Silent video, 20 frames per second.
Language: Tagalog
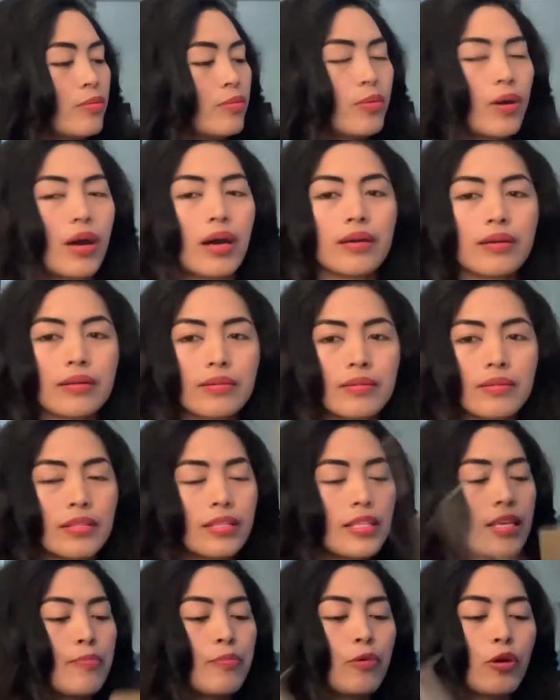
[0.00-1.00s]
Wag,
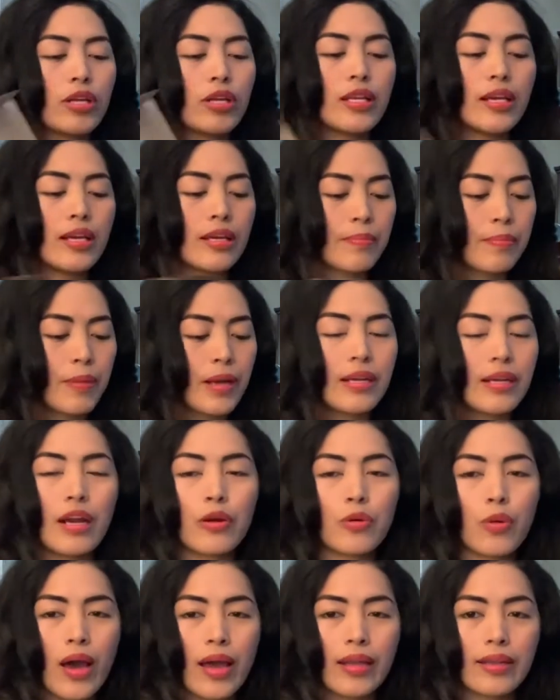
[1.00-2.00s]
hindi pwedeng
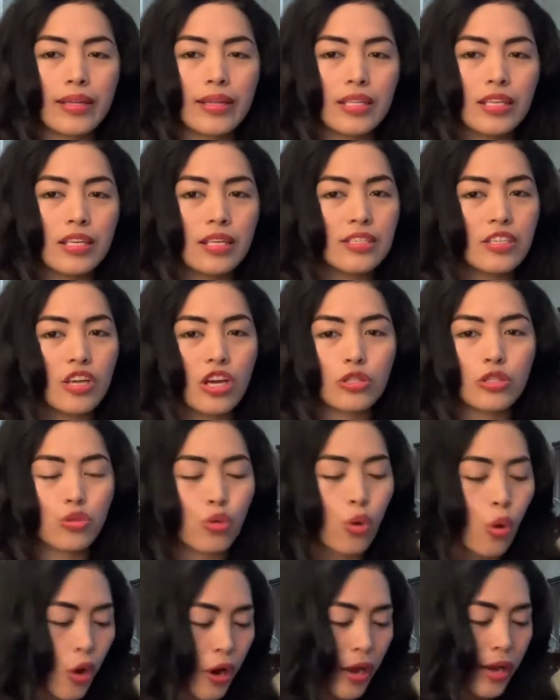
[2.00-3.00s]
paglaruan. Hindi siya
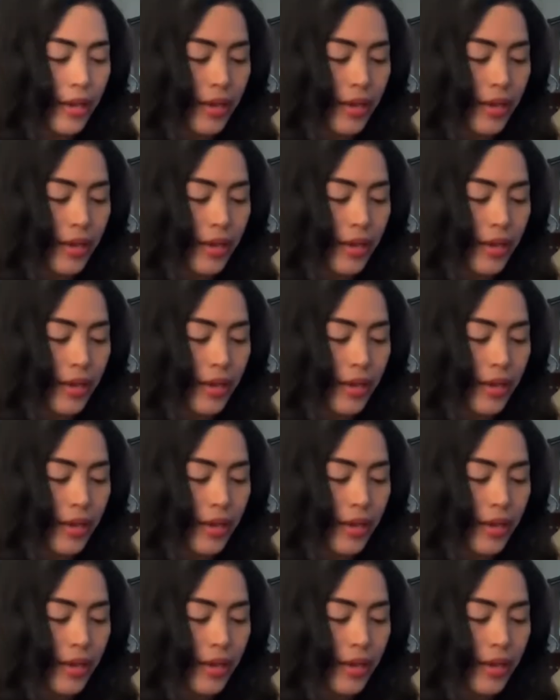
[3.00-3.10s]
toy.